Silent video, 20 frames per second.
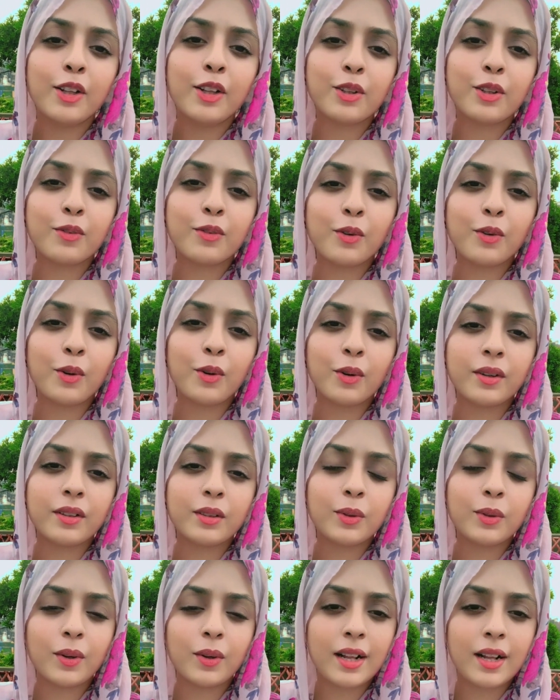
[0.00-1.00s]
तो वो
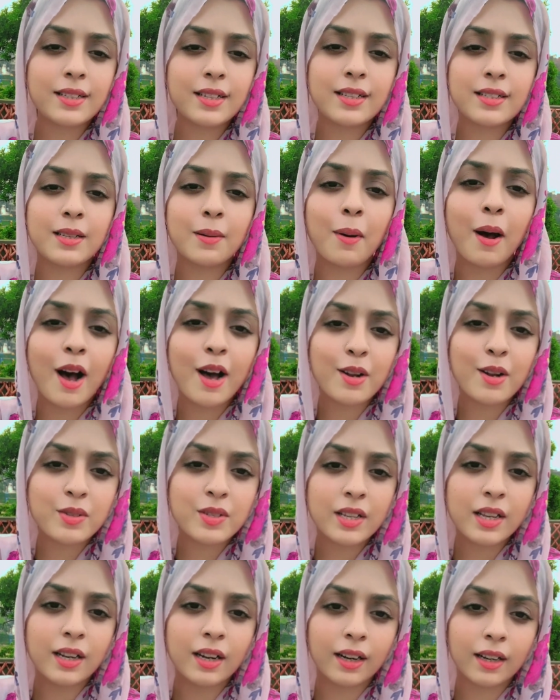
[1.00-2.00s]
थोड़ा सा जबान
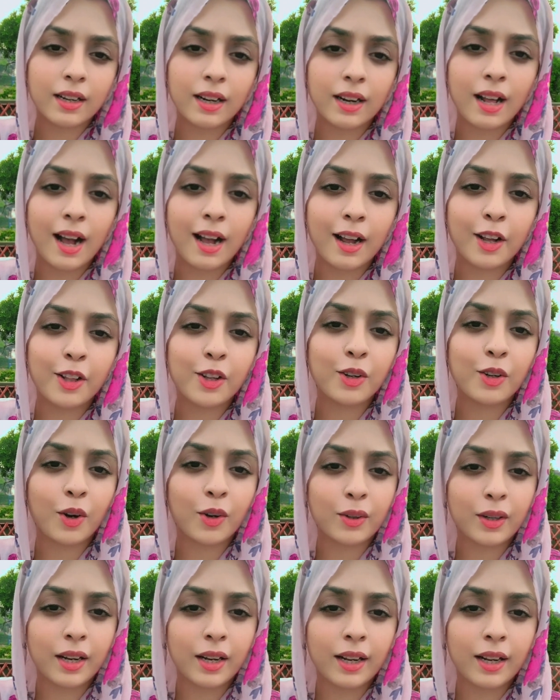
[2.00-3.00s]
उसकी लड़खड़ा गई तो
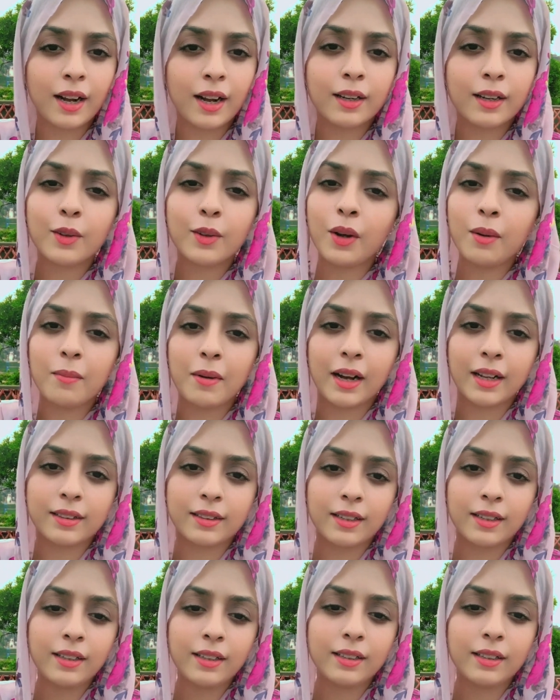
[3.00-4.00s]
डॉक्टर ने कहा कोई बात
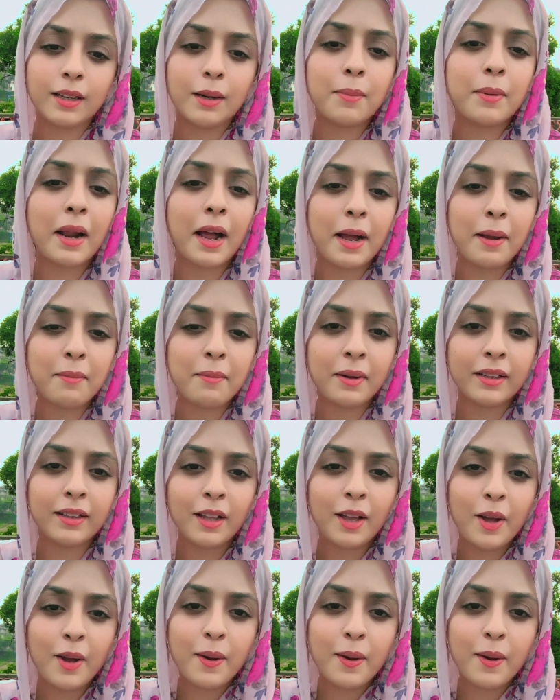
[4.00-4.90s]
नहीं घबराए मत